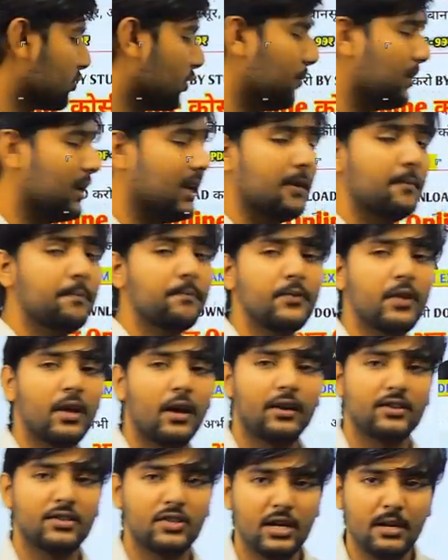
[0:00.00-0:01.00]
मिले
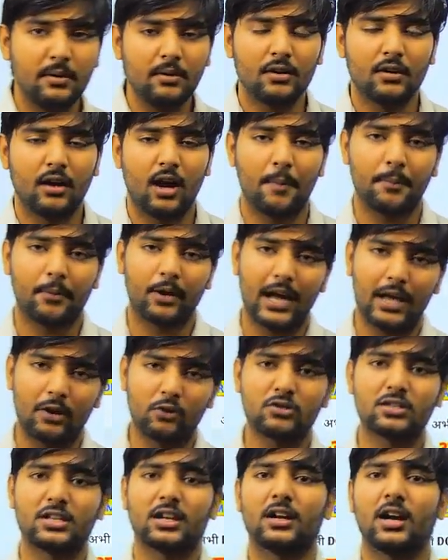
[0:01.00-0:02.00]
ये आप गहलोत
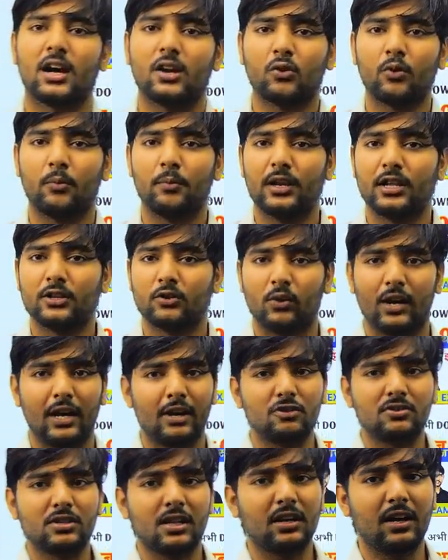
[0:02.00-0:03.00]
सरकार को मिले तो गहलोत
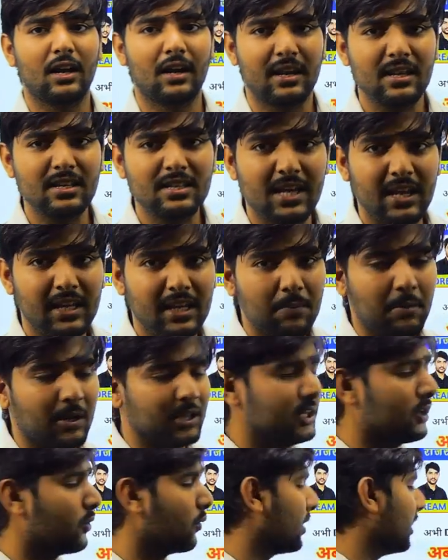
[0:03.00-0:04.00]
सरकार नहीं चाहेगी भर्ती
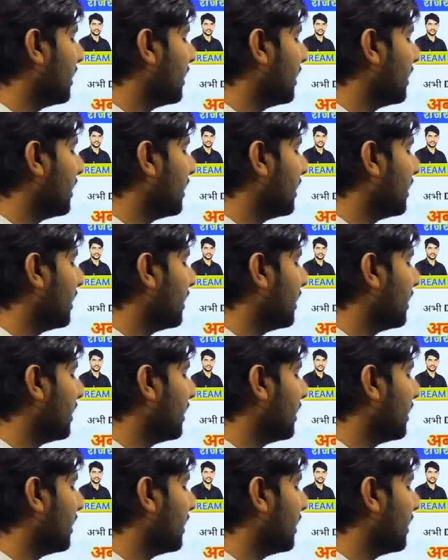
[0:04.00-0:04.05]
रुके